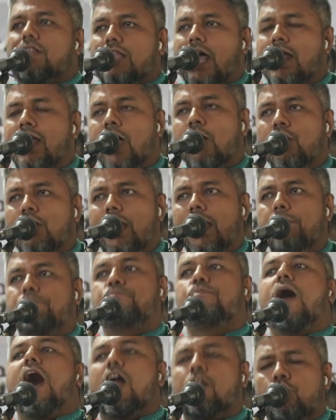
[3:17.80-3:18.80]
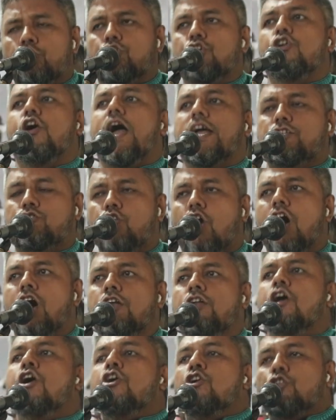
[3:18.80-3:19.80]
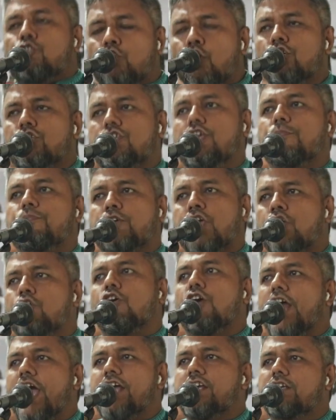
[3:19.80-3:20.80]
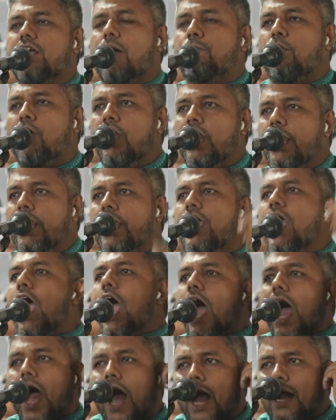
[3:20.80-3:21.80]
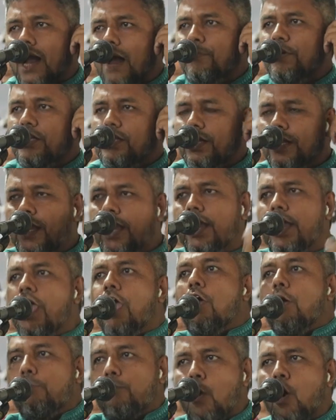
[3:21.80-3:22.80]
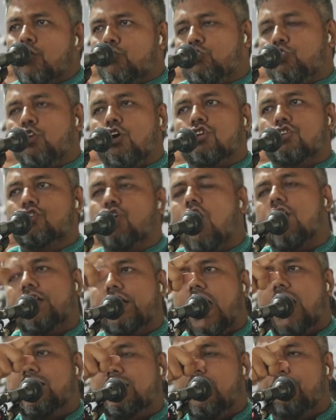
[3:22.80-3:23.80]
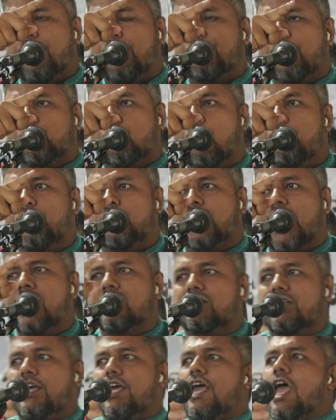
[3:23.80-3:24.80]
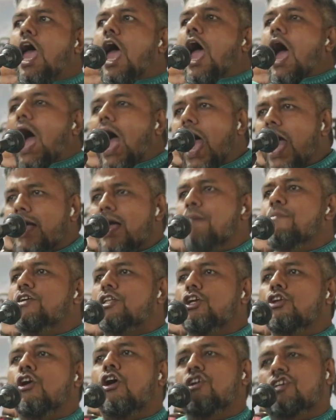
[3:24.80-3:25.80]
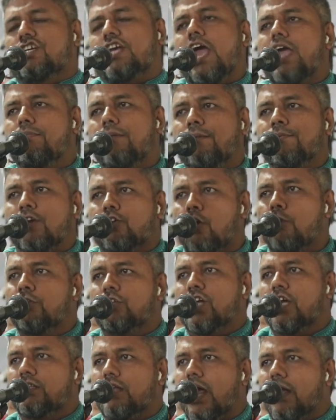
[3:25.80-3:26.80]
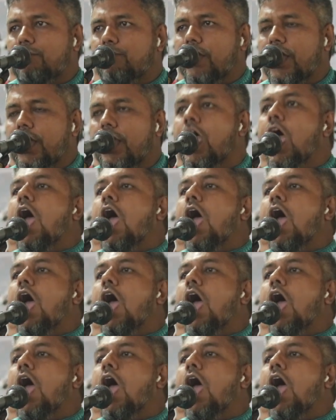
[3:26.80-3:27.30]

তা না হলে ভারতীয় একজন সচিব কি করে আইসা বলে আগামী দিনে বচ্চর সরকার যেভাবে ক্ষমতা আছে আগামী দিনেও সেইভাবে ক্ষমতা থাকবে